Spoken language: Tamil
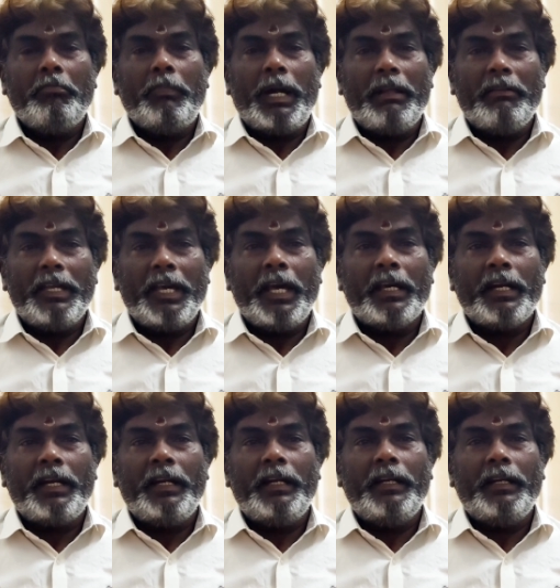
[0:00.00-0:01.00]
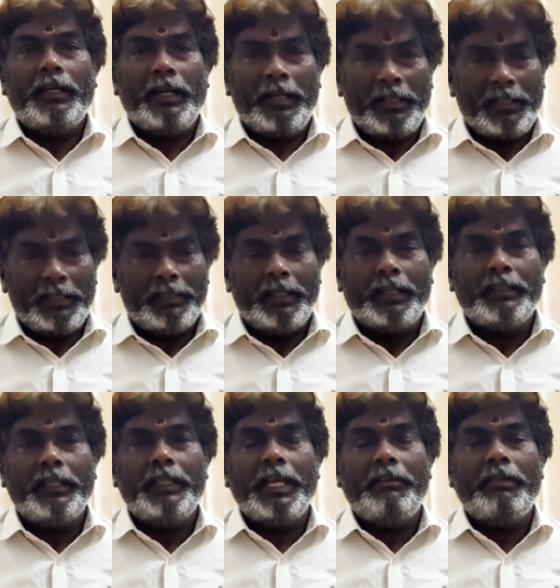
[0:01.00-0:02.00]
மனைவியார்கள்
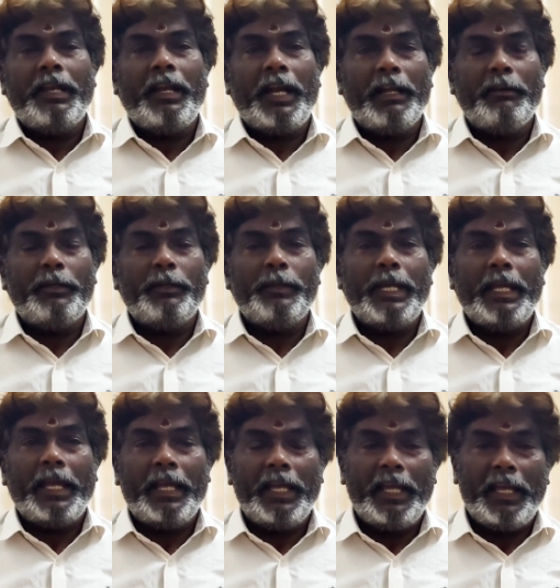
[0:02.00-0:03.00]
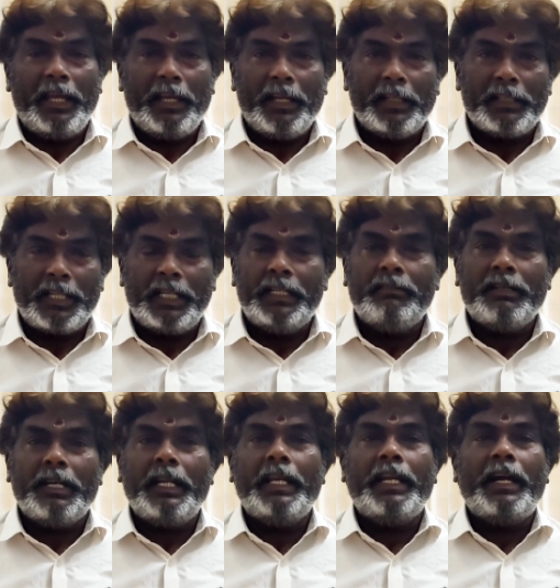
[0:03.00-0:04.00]
சக்தி தேவிகள் அனைவருமே எங்கே
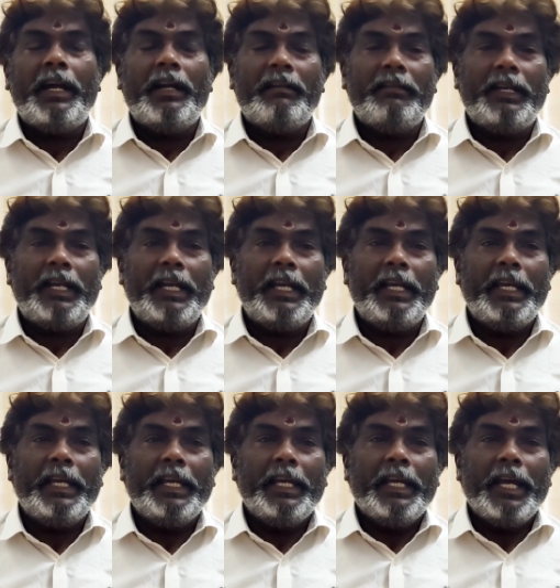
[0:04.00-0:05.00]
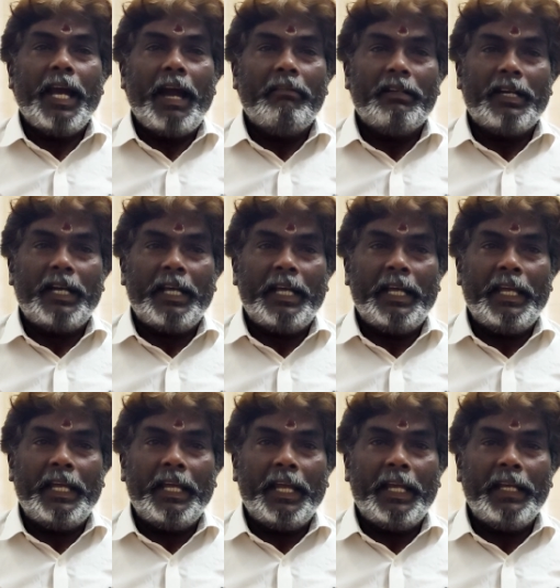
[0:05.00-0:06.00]
சென்றவர்களை காணவில்லை அவர்களை
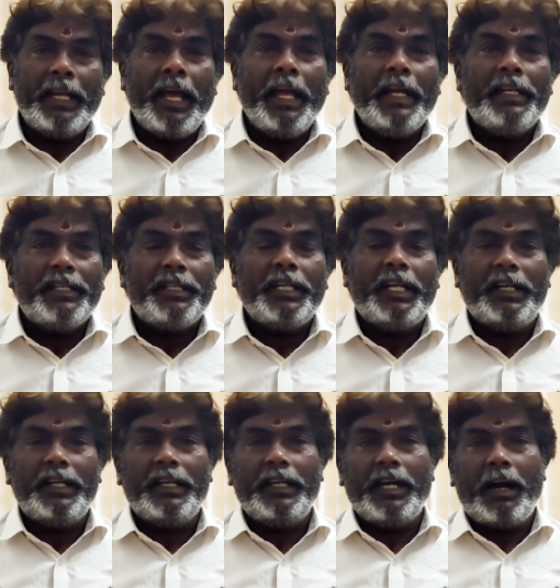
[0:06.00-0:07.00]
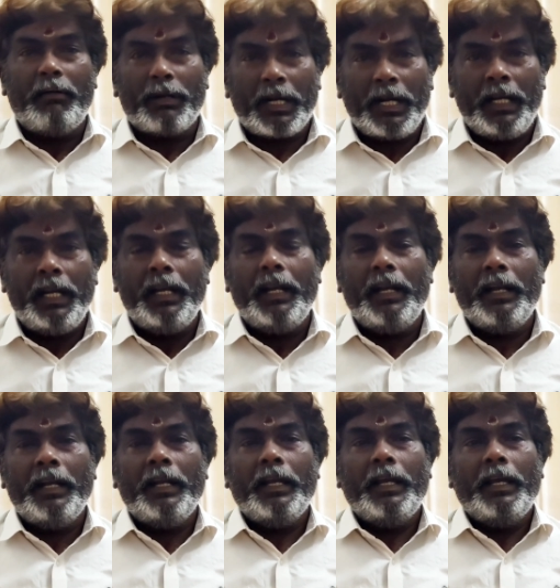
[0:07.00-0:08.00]
என்ன ஆயிற்று என்று அவர்கள்
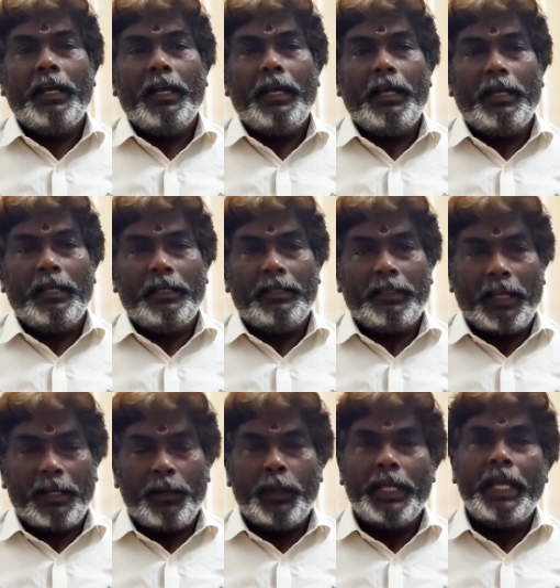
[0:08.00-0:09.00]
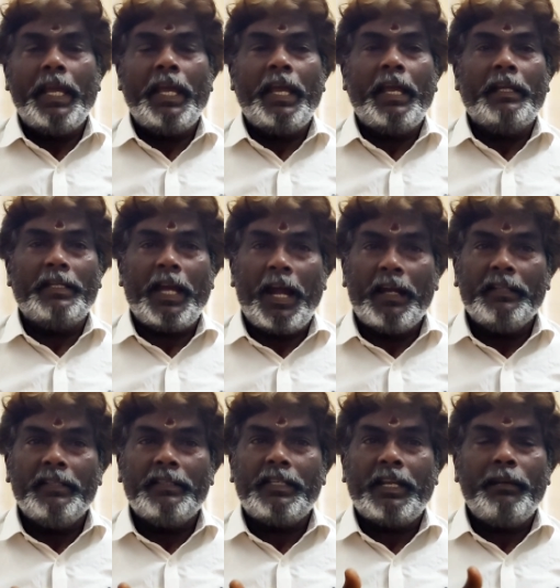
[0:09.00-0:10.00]
தங்களுடைய ஞான
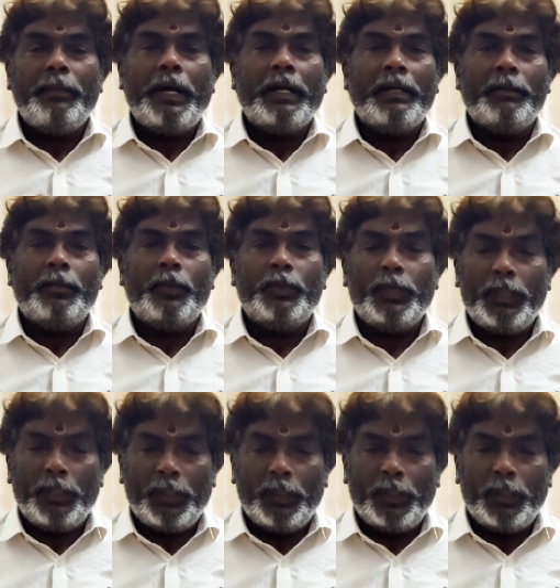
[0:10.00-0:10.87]
திருஷ்டியில் பார்க்கும்போது